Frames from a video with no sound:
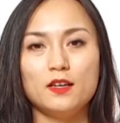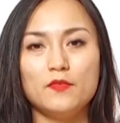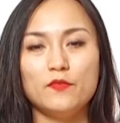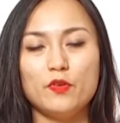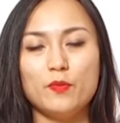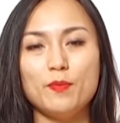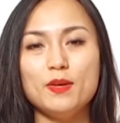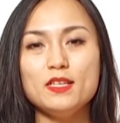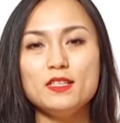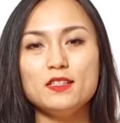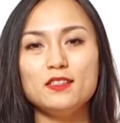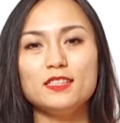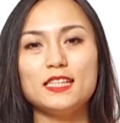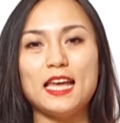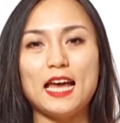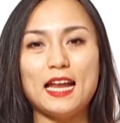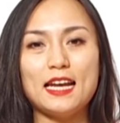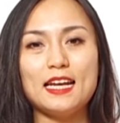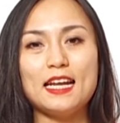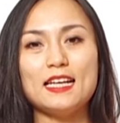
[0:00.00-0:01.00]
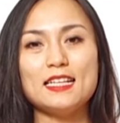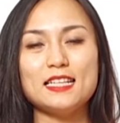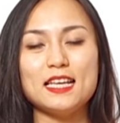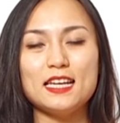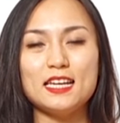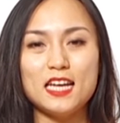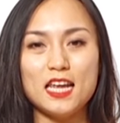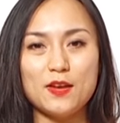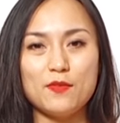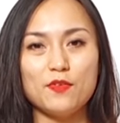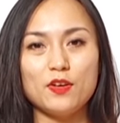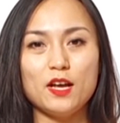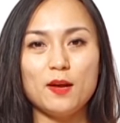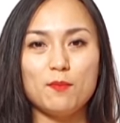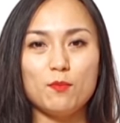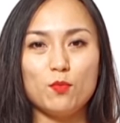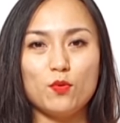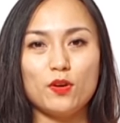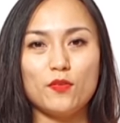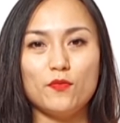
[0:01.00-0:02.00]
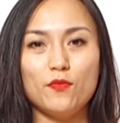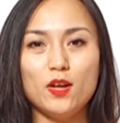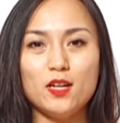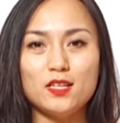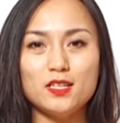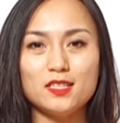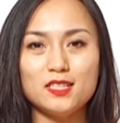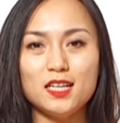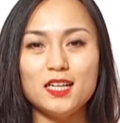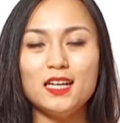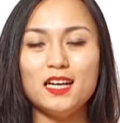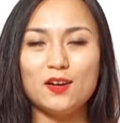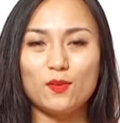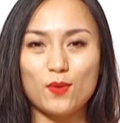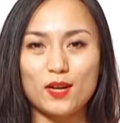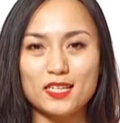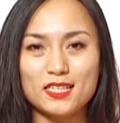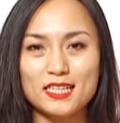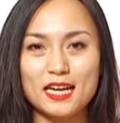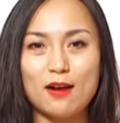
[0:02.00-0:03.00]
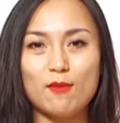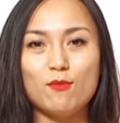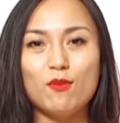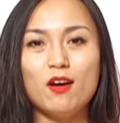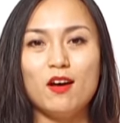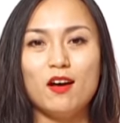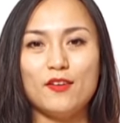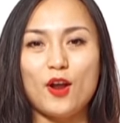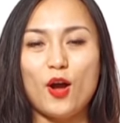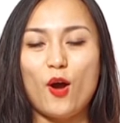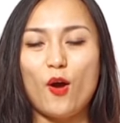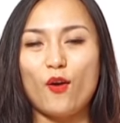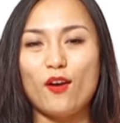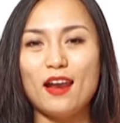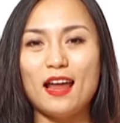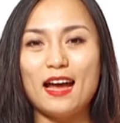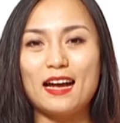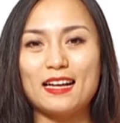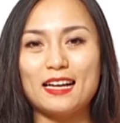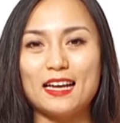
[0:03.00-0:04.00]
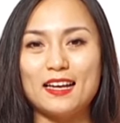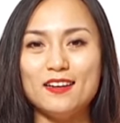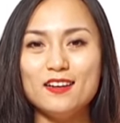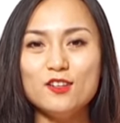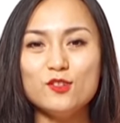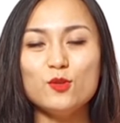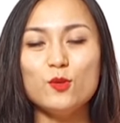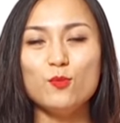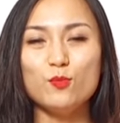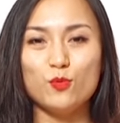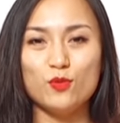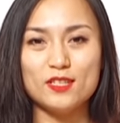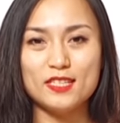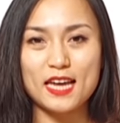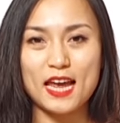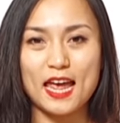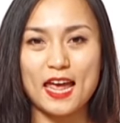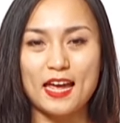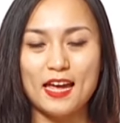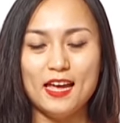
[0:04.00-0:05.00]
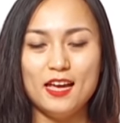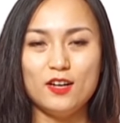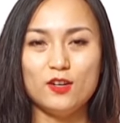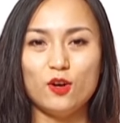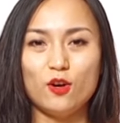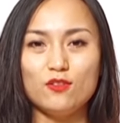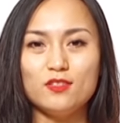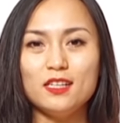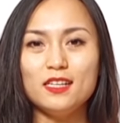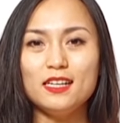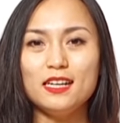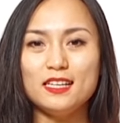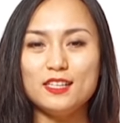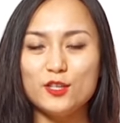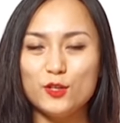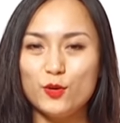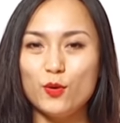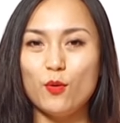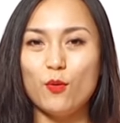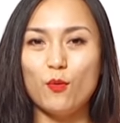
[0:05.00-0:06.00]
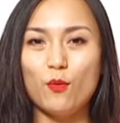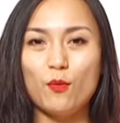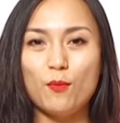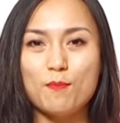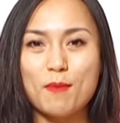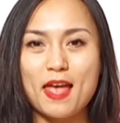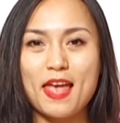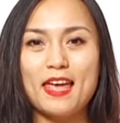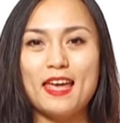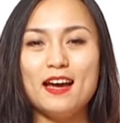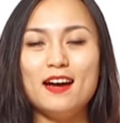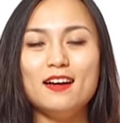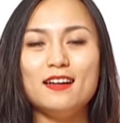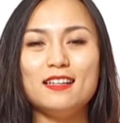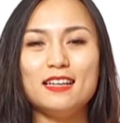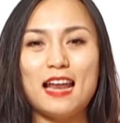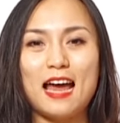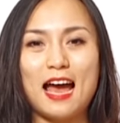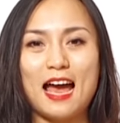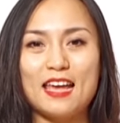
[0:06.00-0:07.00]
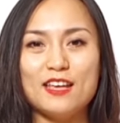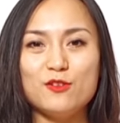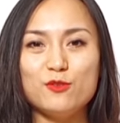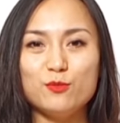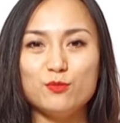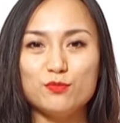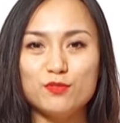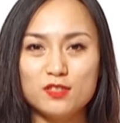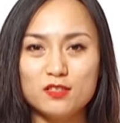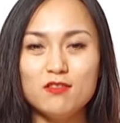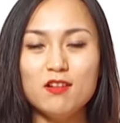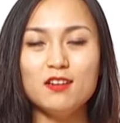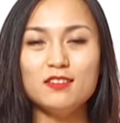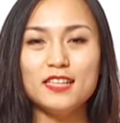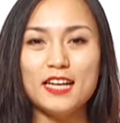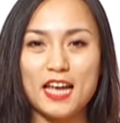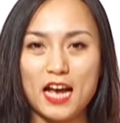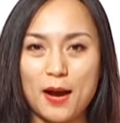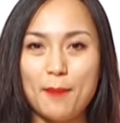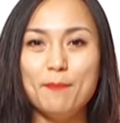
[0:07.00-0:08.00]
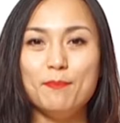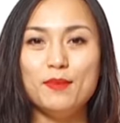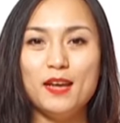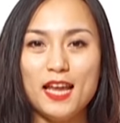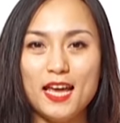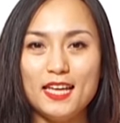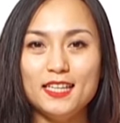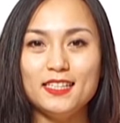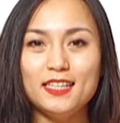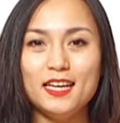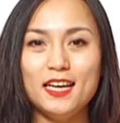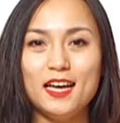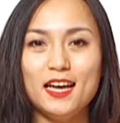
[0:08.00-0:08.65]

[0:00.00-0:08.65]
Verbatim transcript: và bây giờ thì Anna sẽ đến với cả một cái phần rất là quan trọng đó là cái nước dùng của trẻ có rất là nhiều mẹ là hay dùng xương để hầm lên